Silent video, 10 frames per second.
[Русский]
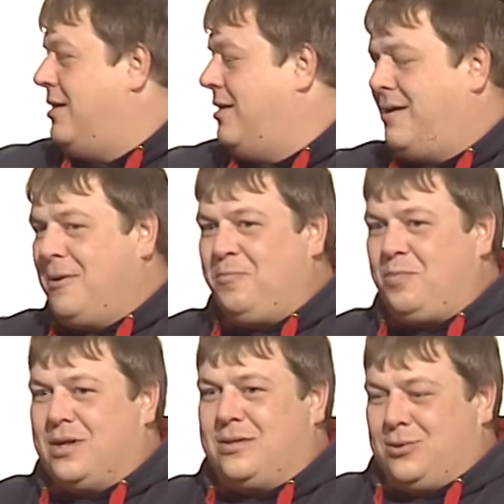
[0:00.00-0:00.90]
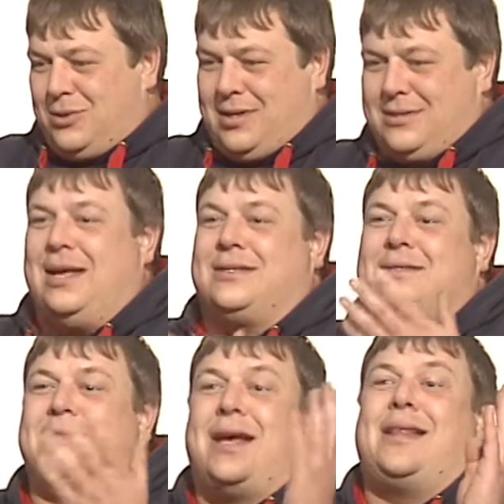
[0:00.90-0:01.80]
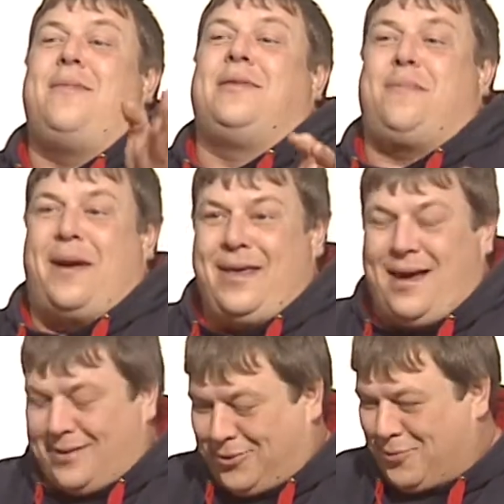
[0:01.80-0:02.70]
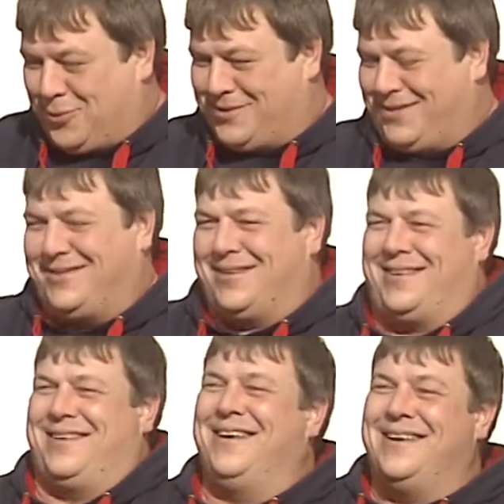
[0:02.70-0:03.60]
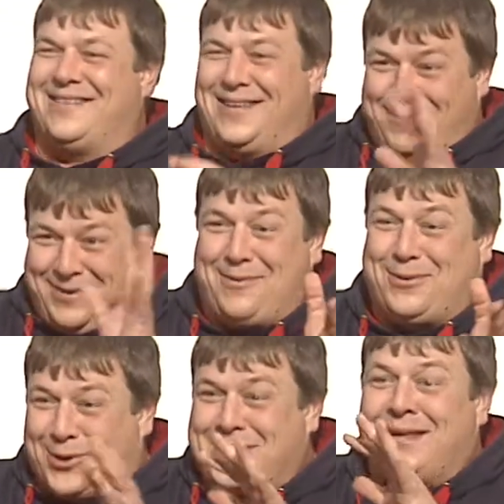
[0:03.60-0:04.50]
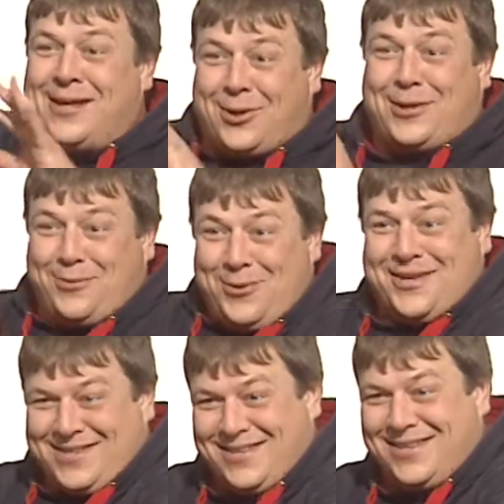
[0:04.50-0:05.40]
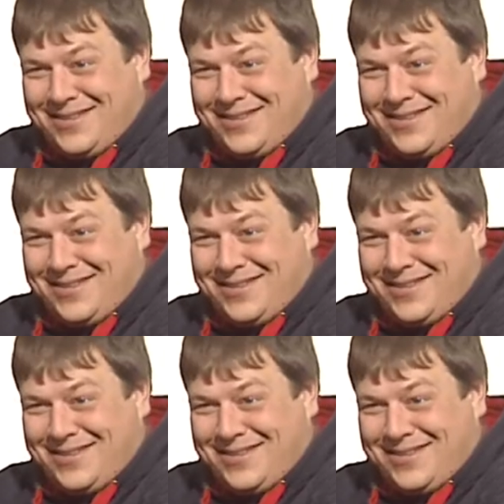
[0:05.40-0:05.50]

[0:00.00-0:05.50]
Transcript: За нами. За, нет, за нами-то понятно, кто будет следить. За нами как бы кто следил, тот и будет следить.